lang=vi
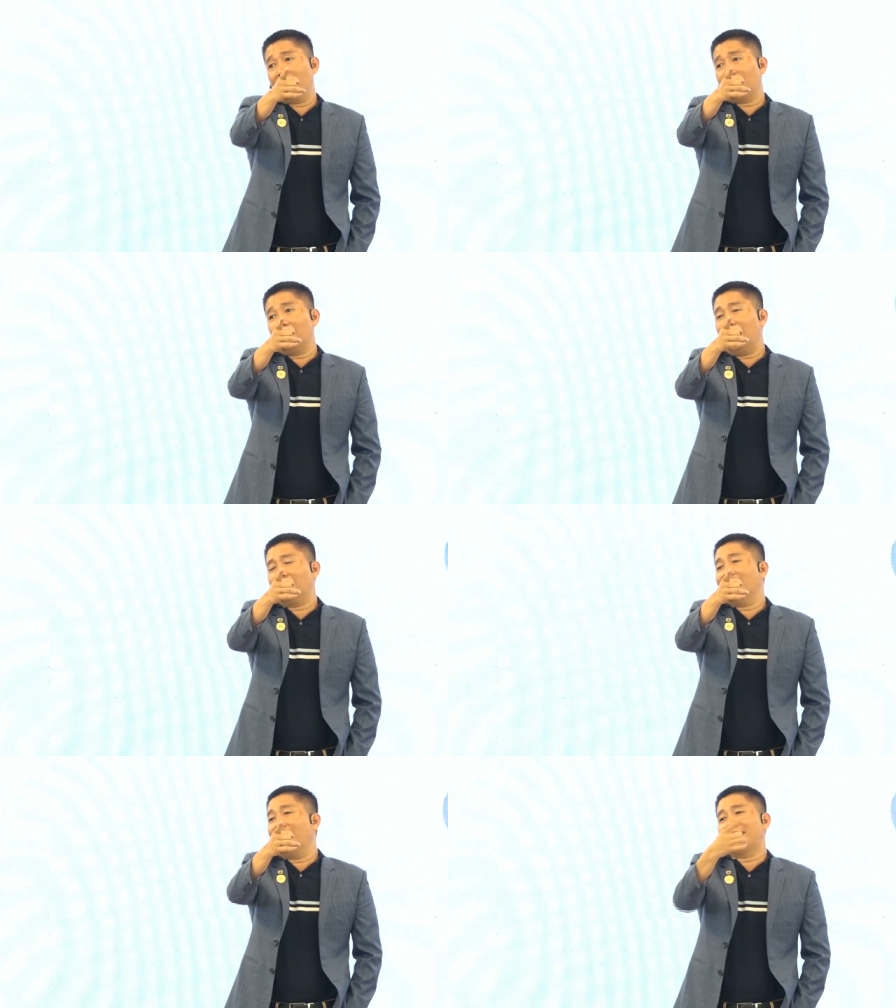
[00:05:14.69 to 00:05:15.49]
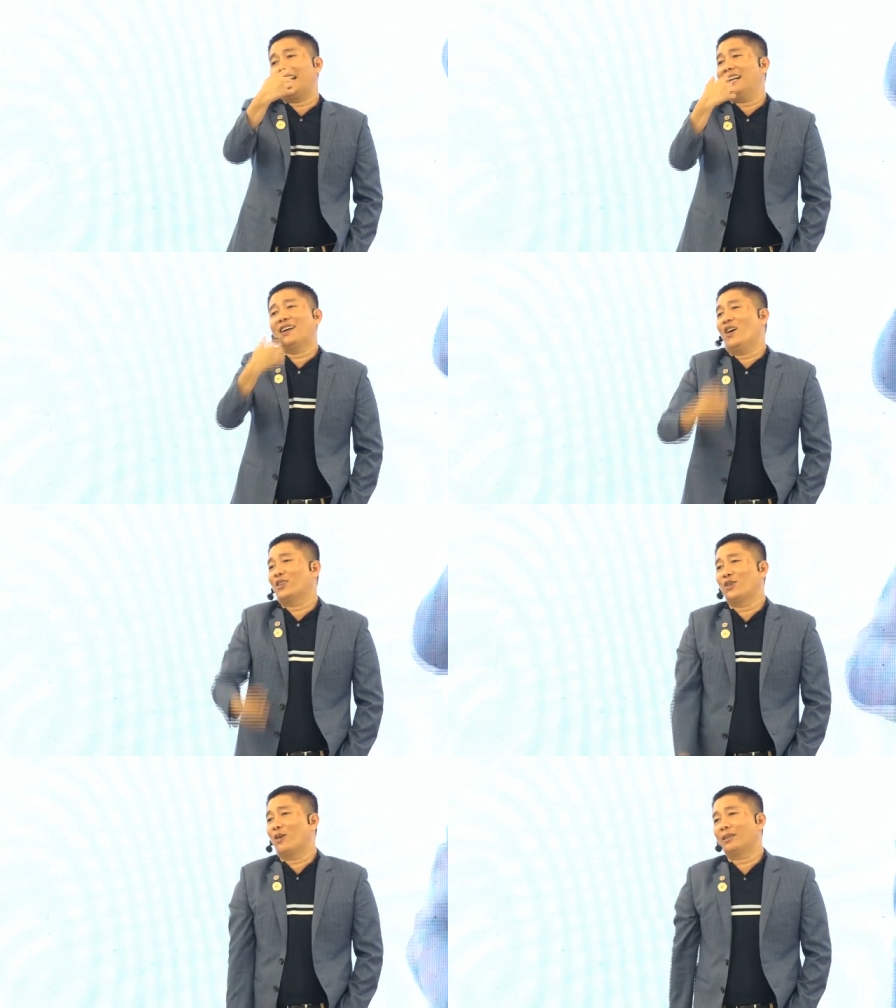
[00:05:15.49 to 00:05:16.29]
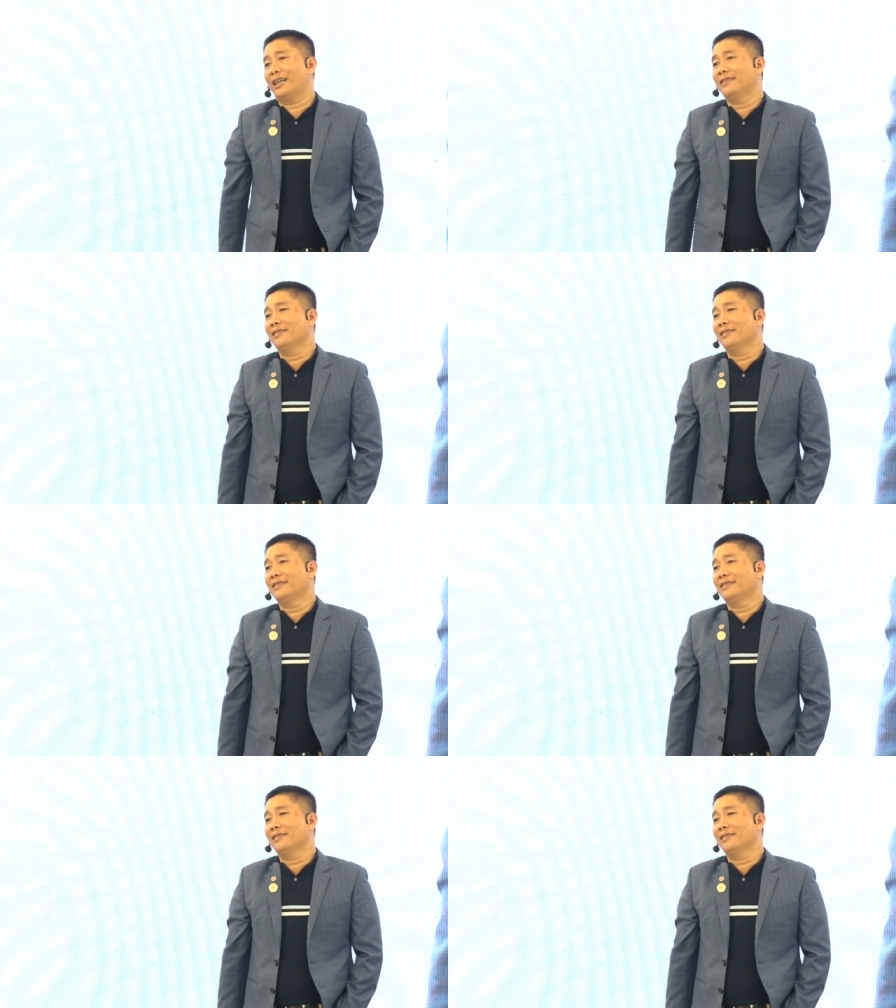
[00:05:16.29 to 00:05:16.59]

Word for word: cứ tới ngã tư hàng xanh là nó gọi tôi đầu tiên